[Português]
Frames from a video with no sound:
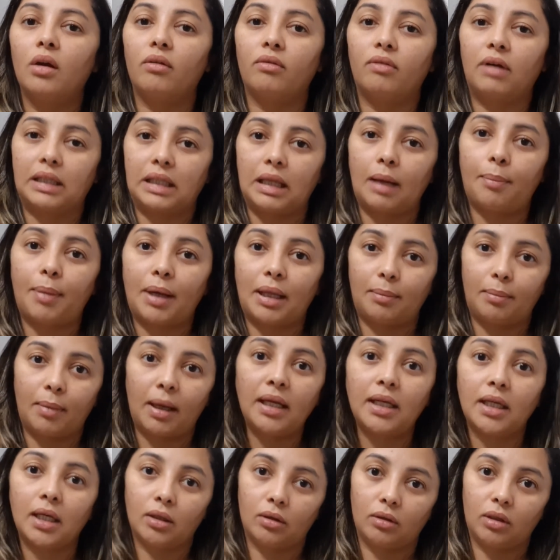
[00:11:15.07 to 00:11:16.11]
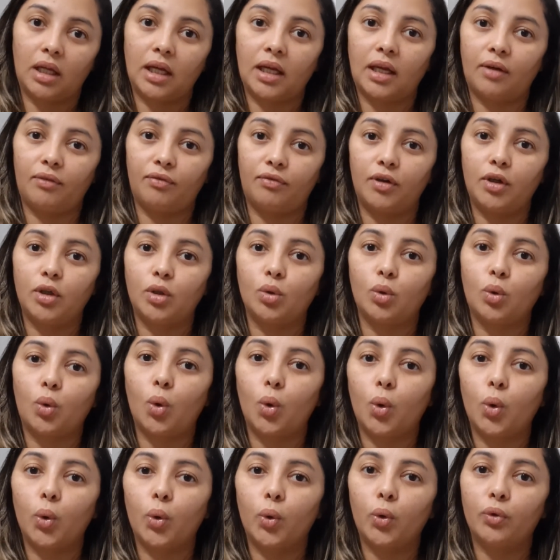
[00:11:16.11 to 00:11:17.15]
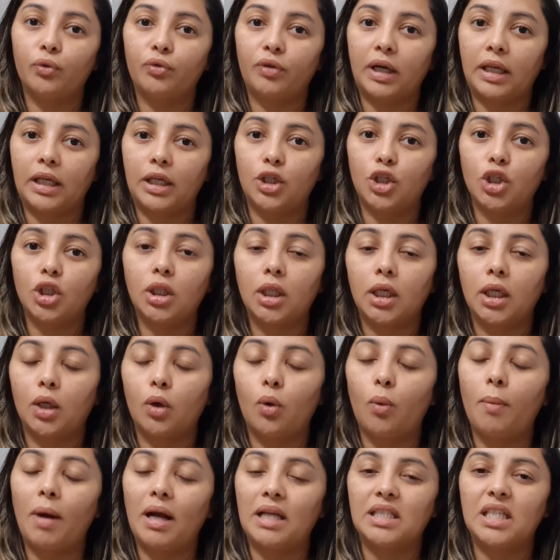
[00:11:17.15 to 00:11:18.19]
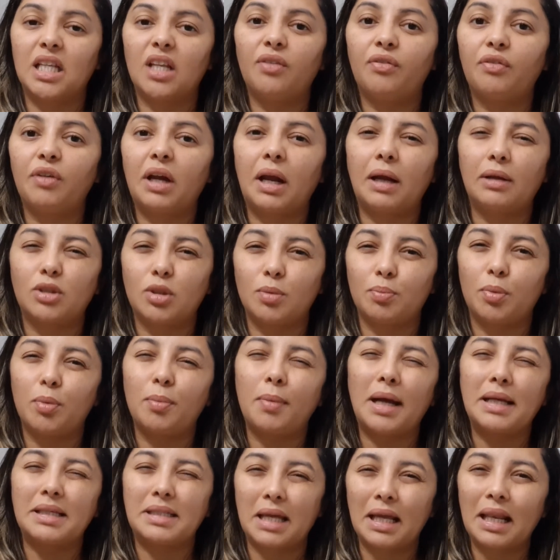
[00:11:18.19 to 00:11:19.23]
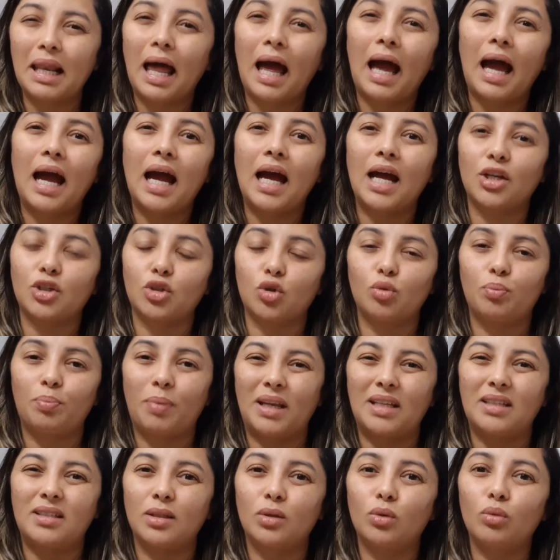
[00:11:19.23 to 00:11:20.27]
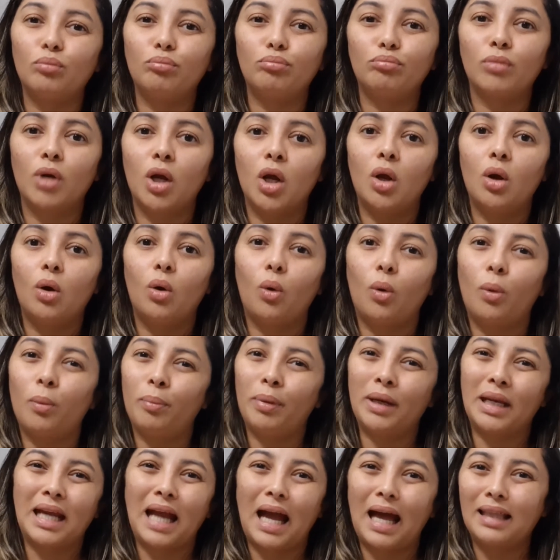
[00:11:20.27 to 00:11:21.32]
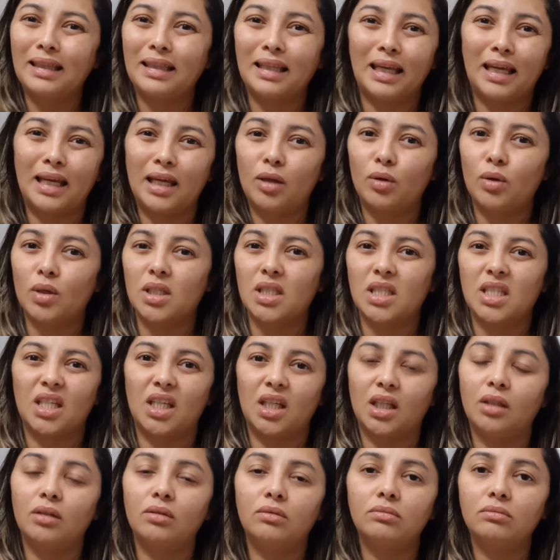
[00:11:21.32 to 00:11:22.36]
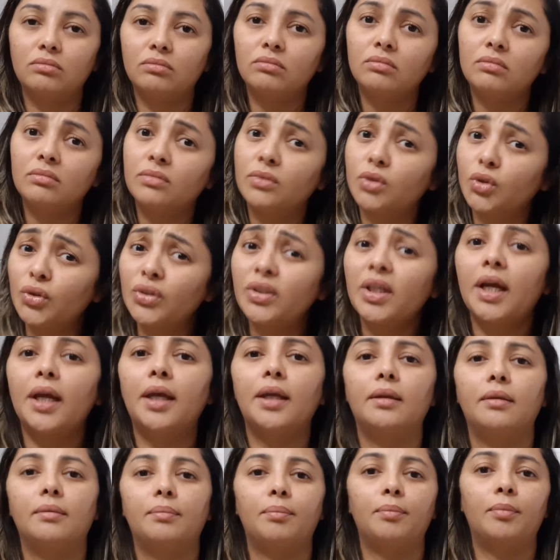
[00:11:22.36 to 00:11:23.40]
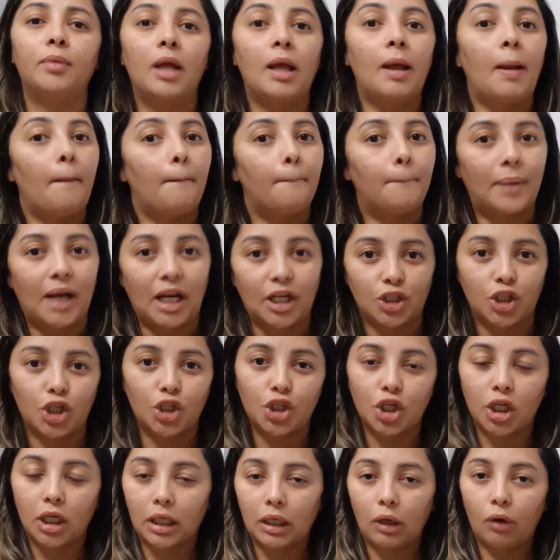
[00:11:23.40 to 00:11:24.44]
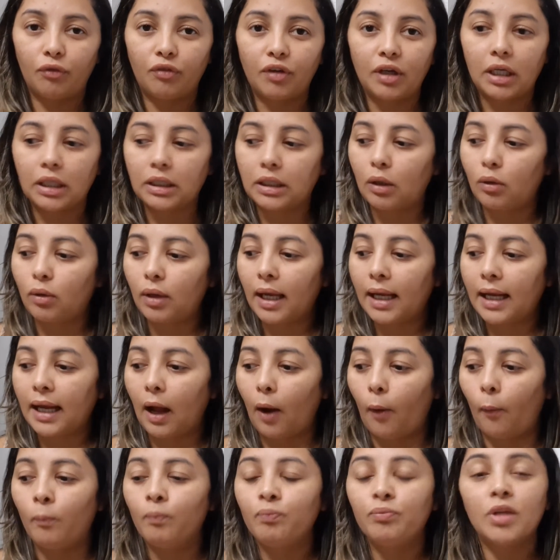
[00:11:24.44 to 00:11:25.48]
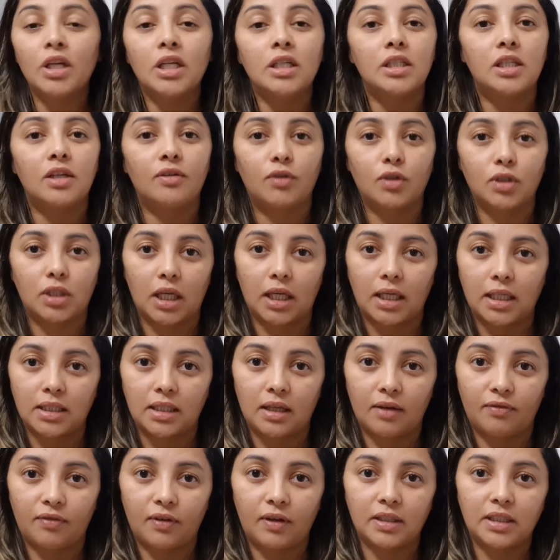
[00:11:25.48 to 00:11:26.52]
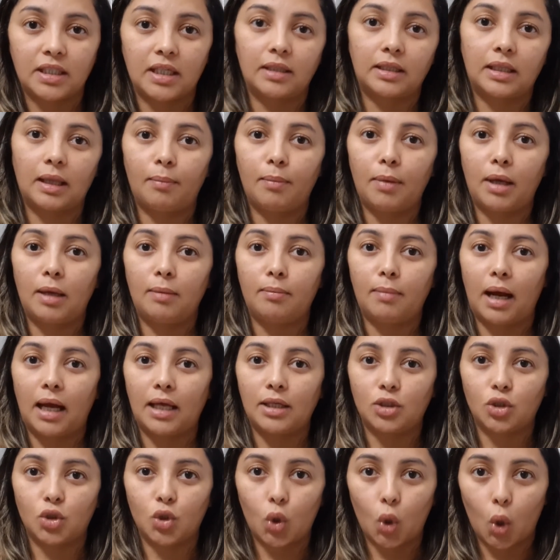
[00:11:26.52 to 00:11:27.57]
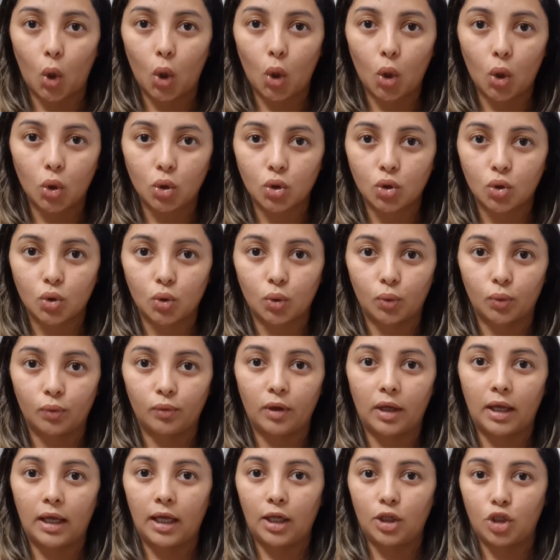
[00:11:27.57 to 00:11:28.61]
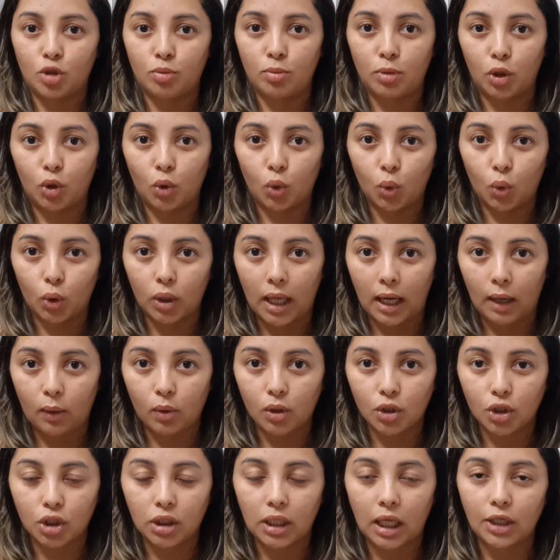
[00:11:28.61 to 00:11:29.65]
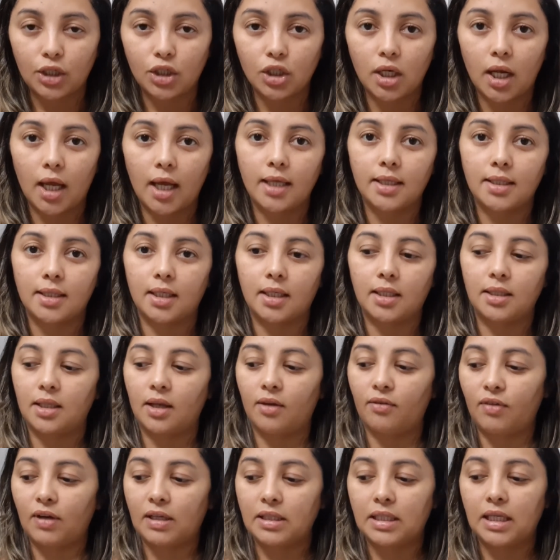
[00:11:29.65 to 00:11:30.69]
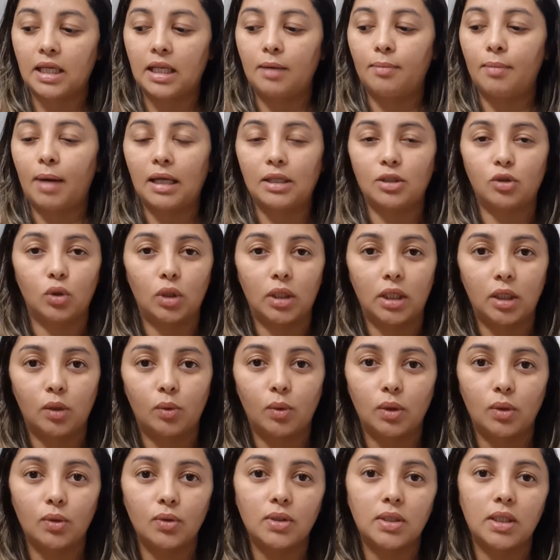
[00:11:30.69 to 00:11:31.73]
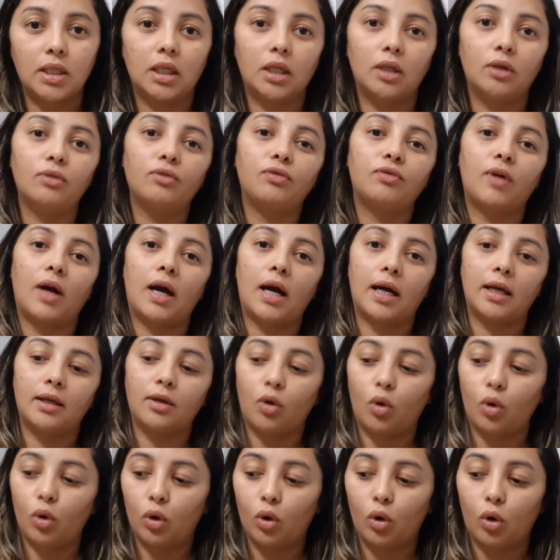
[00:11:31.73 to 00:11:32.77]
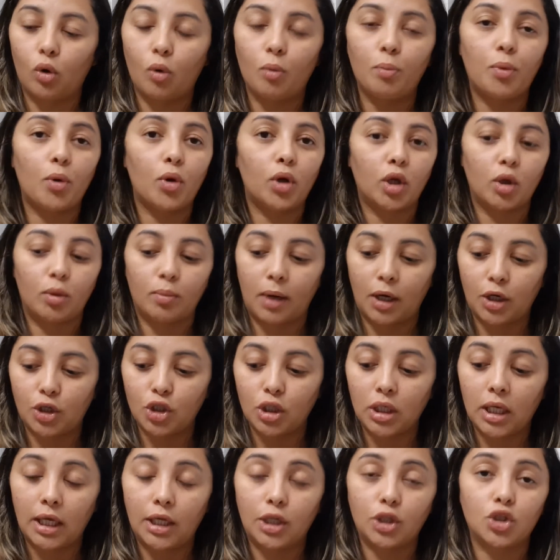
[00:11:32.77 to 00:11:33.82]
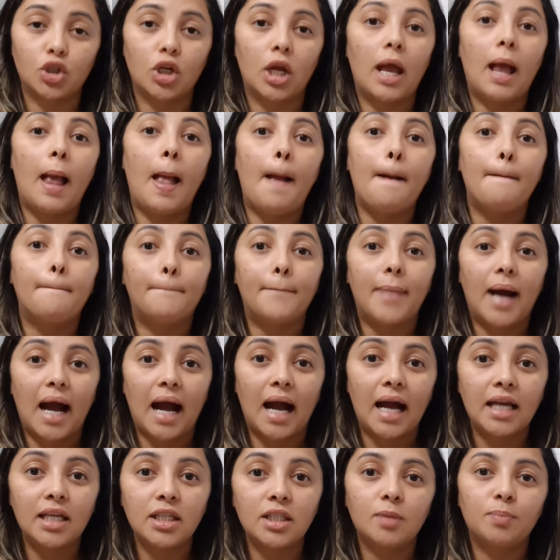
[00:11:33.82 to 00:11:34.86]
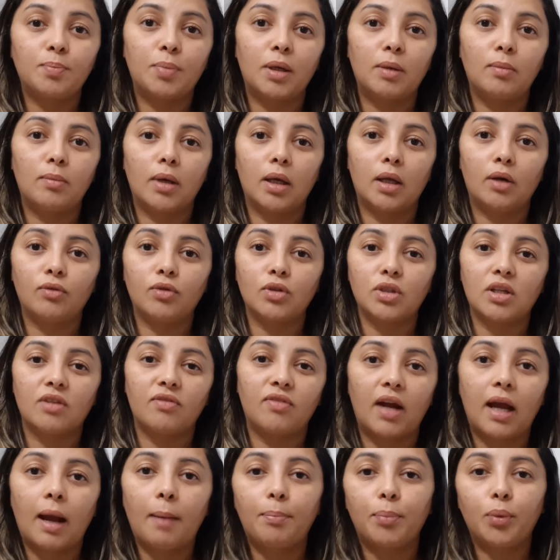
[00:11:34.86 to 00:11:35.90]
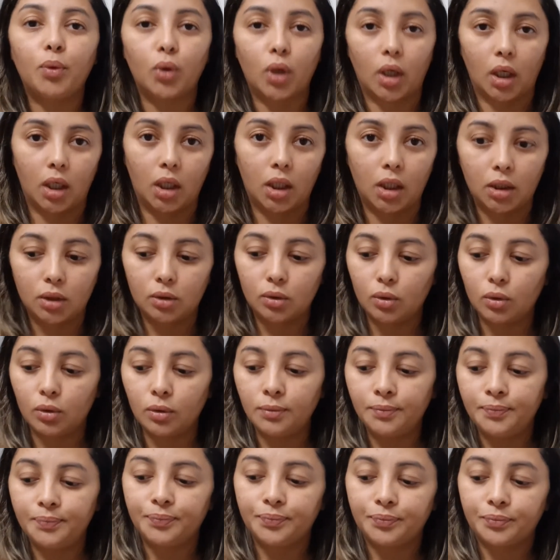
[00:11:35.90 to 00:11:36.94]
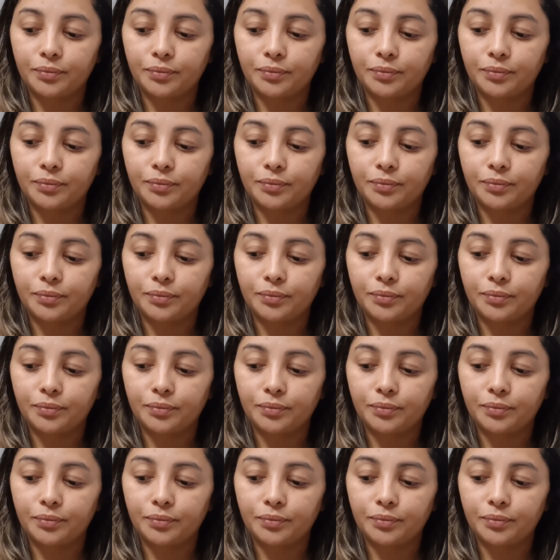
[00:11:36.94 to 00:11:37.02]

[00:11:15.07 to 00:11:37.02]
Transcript: vatapá baiano, né? Que é feito com farinha de trigo, mas ele fica tipo mais elástico, parecido um, um brigadeiro, assim, não, não sei. Pra gente aqui não fica tão legal. Se você quiser fazer também mais grosso, é, diminui a quantidade de leite. Se quiser fazer ele mais líquidozinho, faz, coloca um pouquinho mais de leite. Mas primeiro você vai apurando